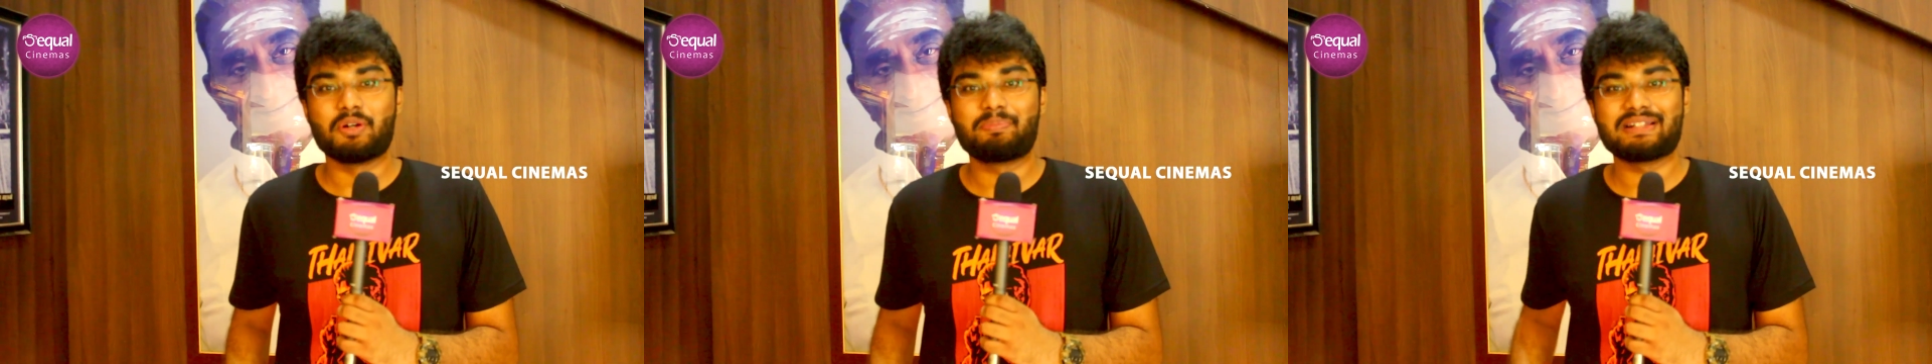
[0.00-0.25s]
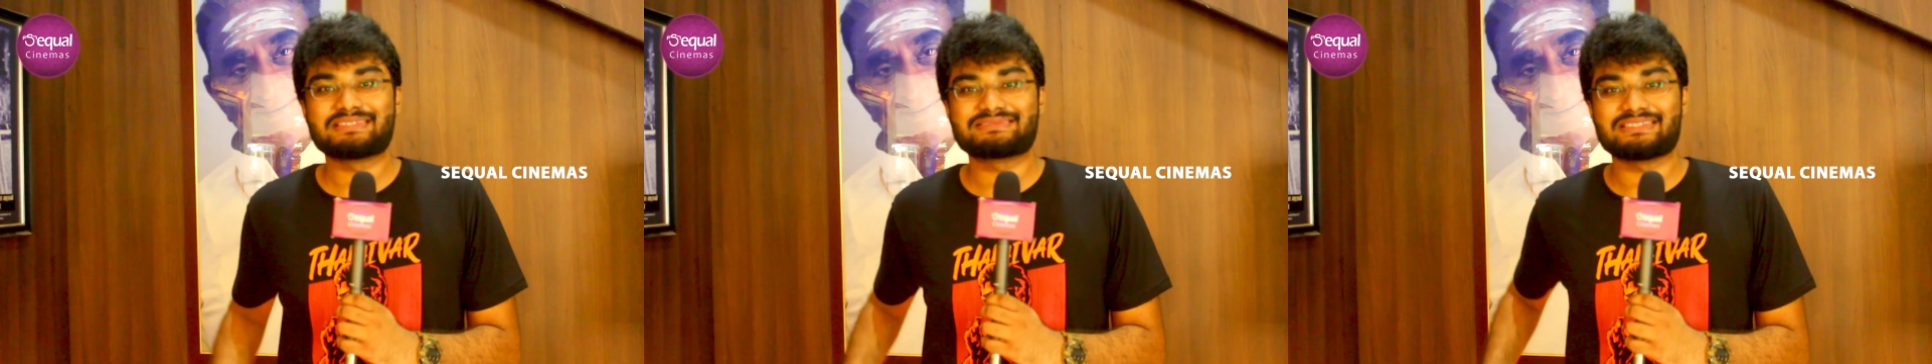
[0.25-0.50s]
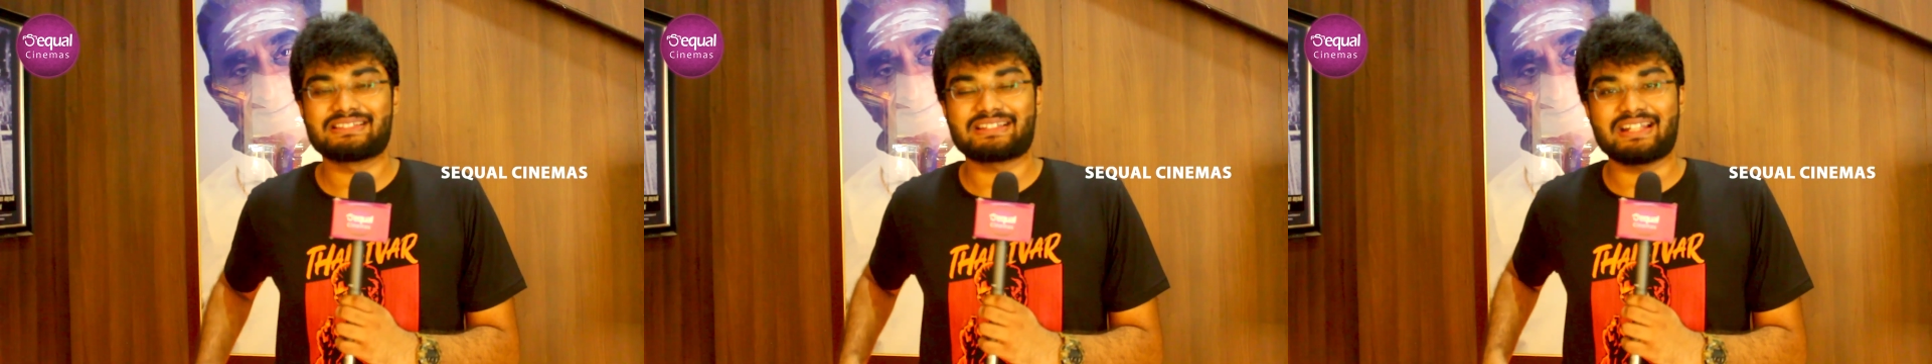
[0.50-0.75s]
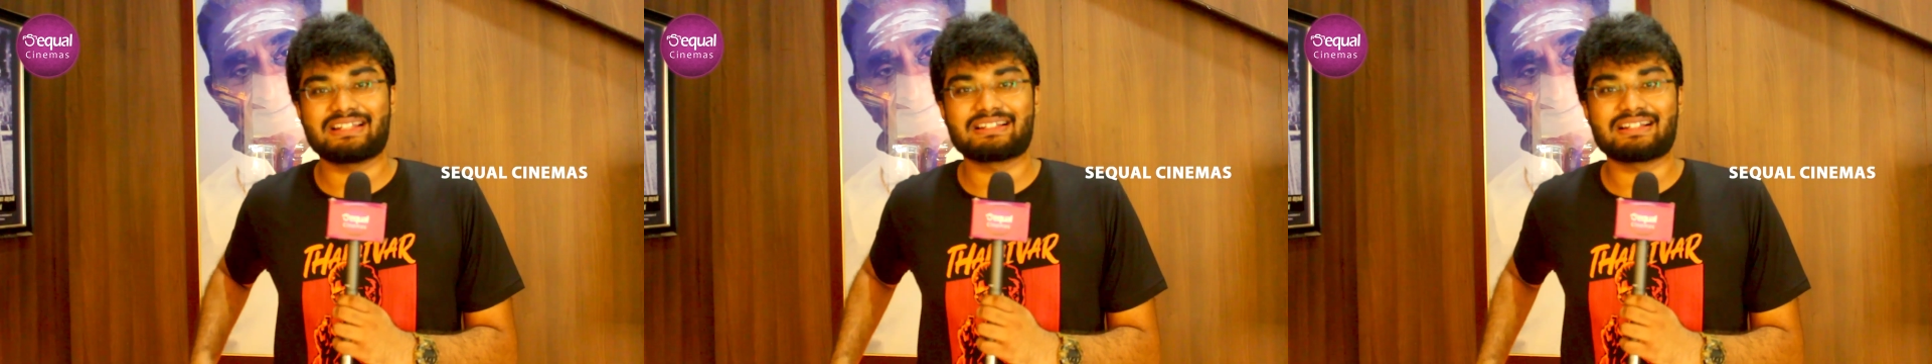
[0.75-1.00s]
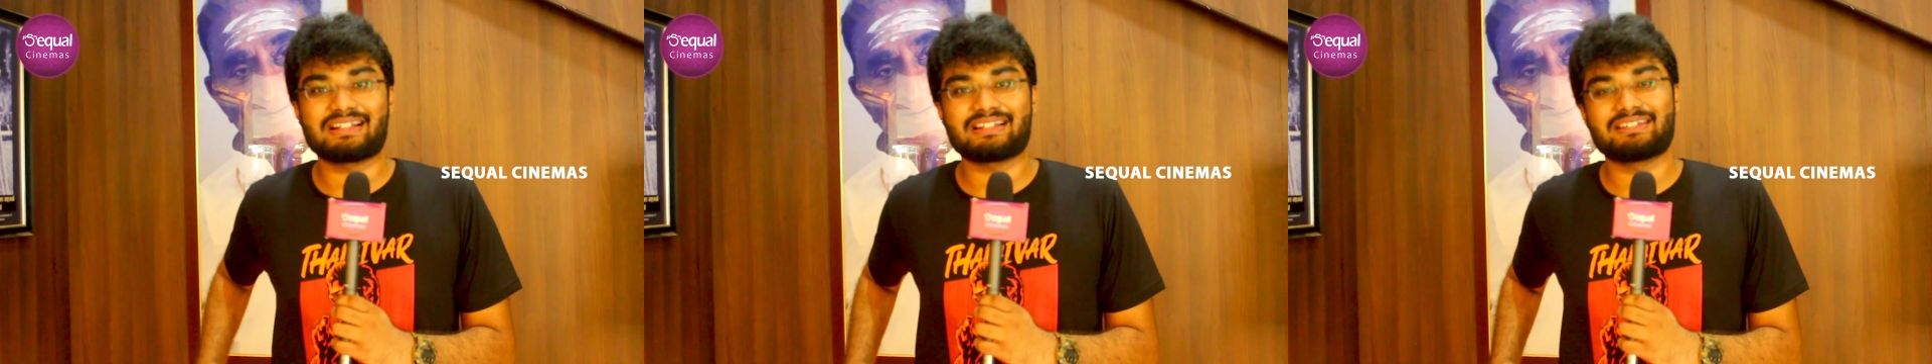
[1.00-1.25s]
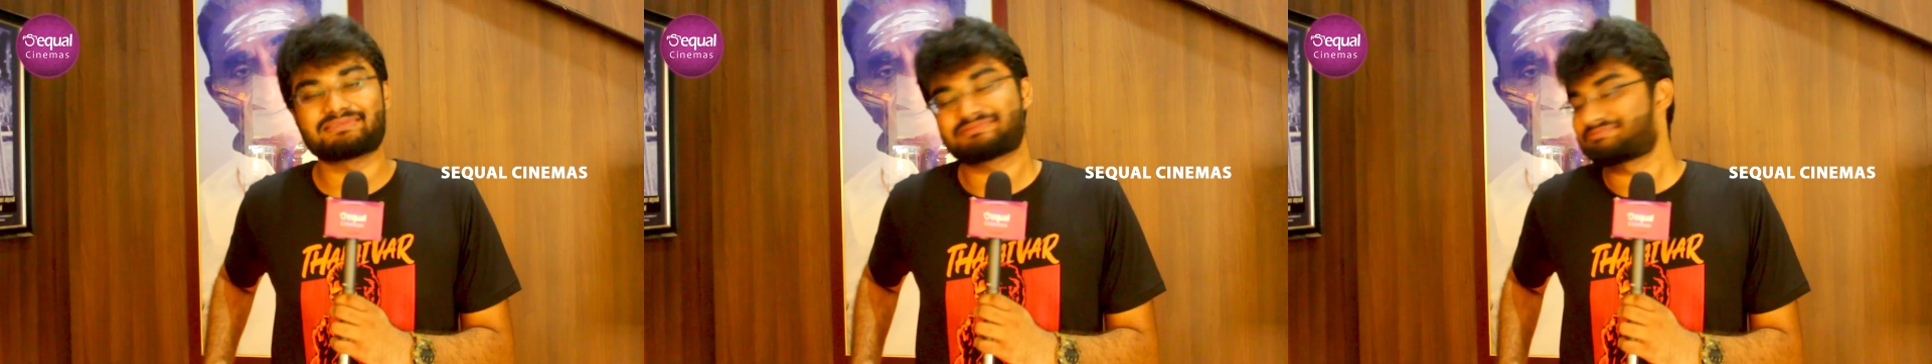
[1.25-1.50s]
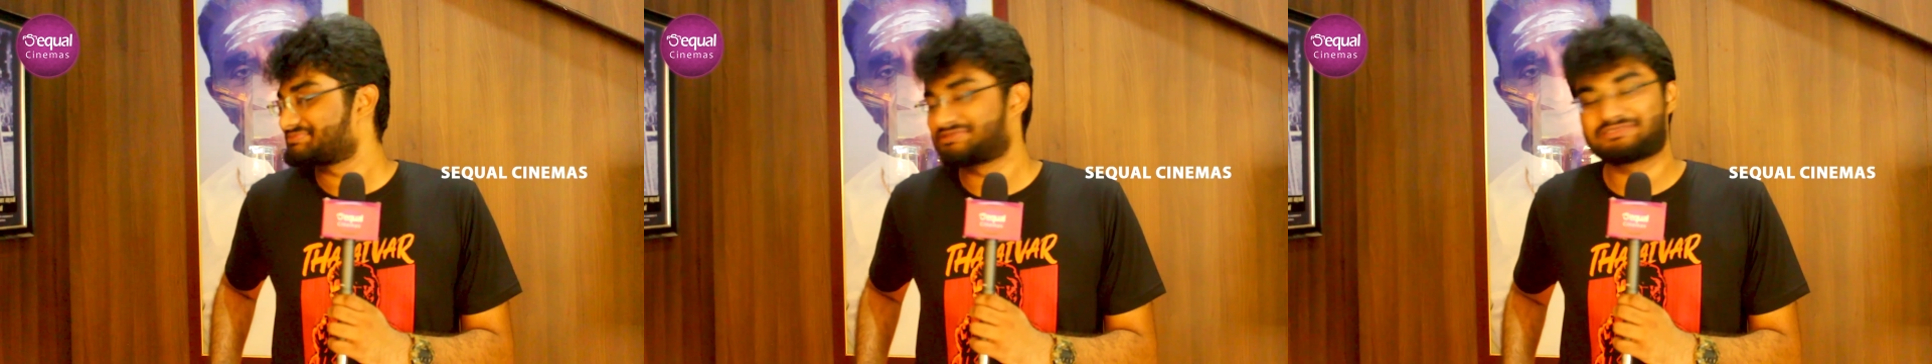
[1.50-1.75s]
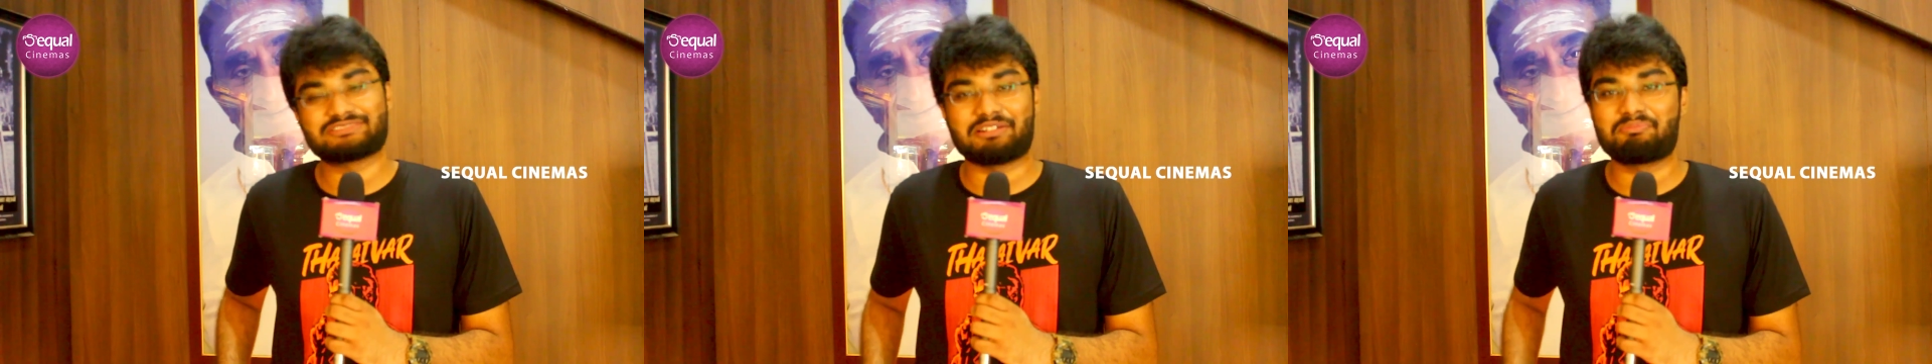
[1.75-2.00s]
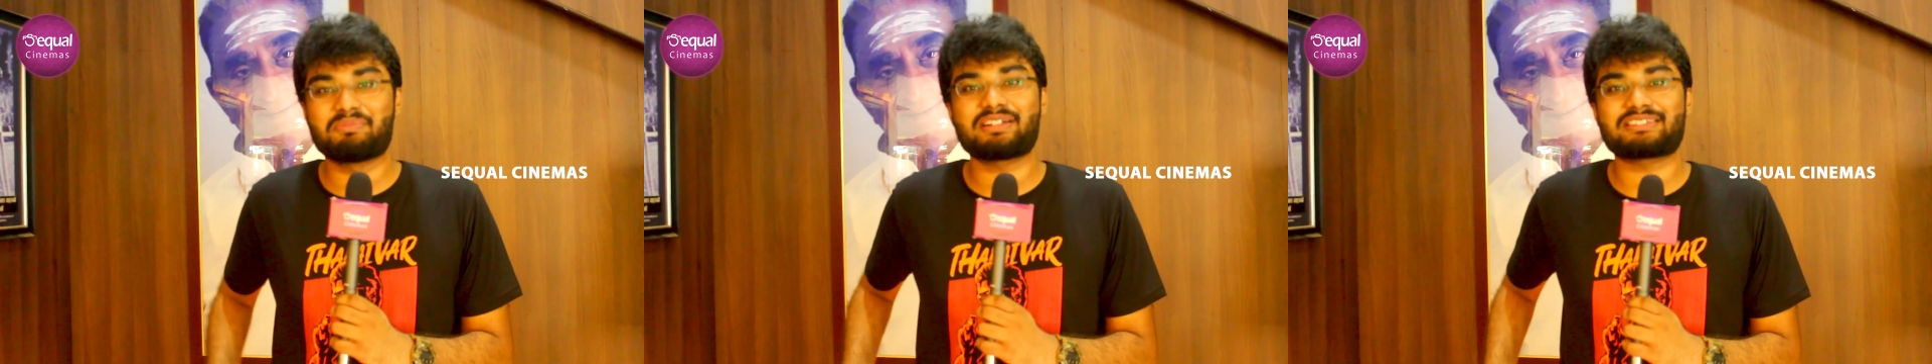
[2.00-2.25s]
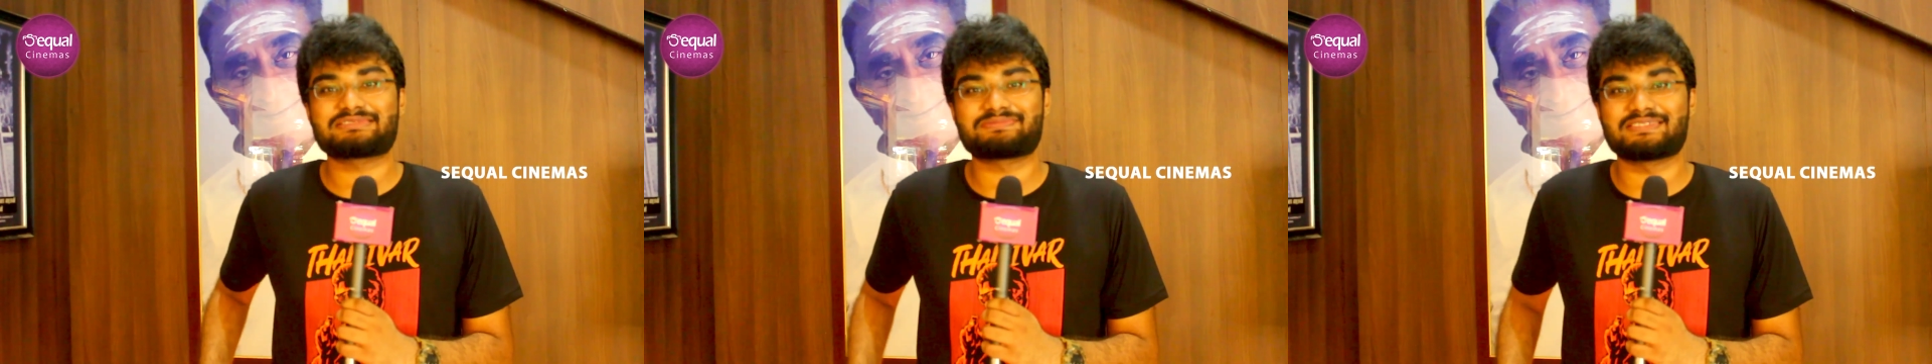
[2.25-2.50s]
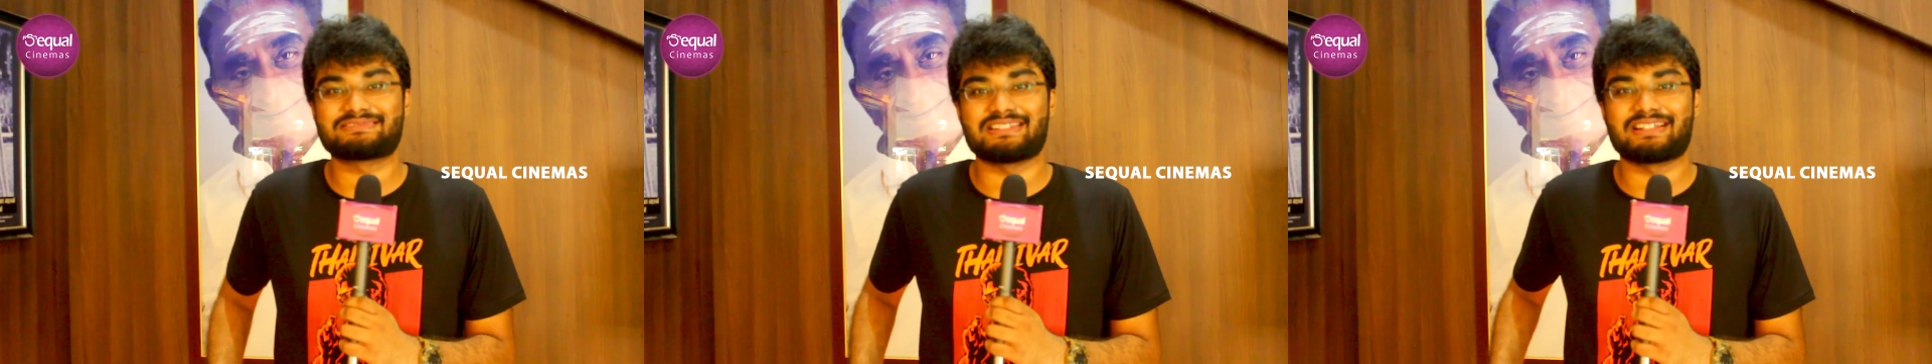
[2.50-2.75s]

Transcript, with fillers: ஓப்பனிங் சீன் டைட்டில் கார்லாம் செம்ம ரெஸ்பான்ஸ்